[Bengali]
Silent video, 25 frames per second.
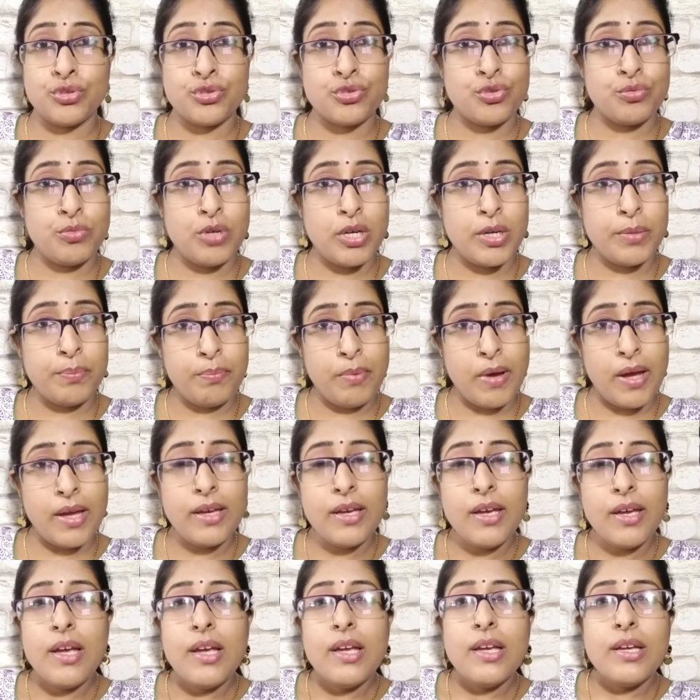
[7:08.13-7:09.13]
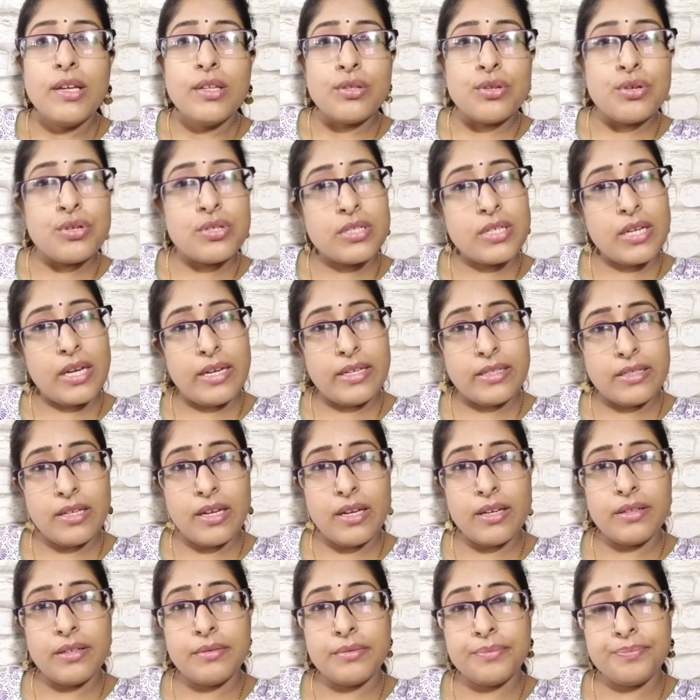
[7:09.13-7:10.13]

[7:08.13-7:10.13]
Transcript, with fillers: সময় পায় তো সেইটাই